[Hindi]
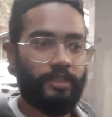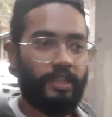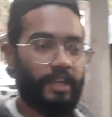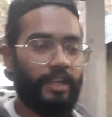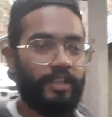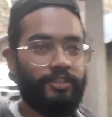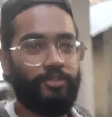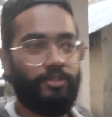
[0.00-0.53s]
ओके
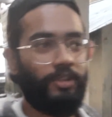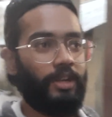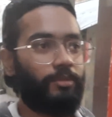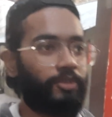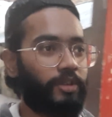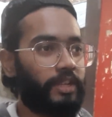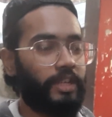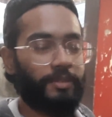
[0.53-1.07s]
गए तो हम
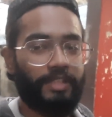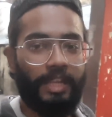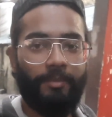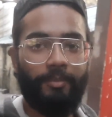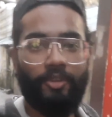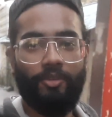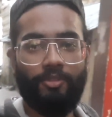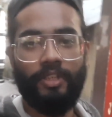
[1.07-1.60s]
लोगों ने इस टाइम
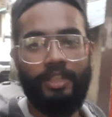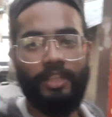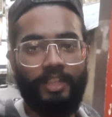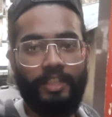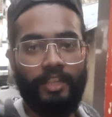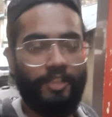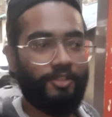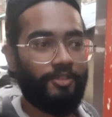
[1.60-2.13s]
पे होटल ले
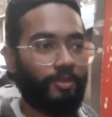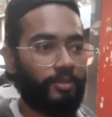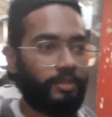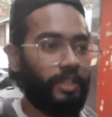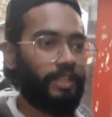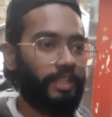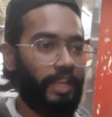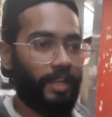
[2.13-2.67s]
लिया है जो
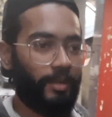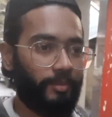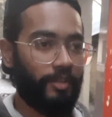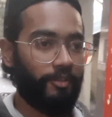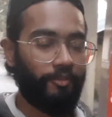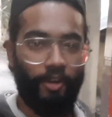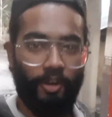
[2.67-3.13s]
होटल लिया है हमने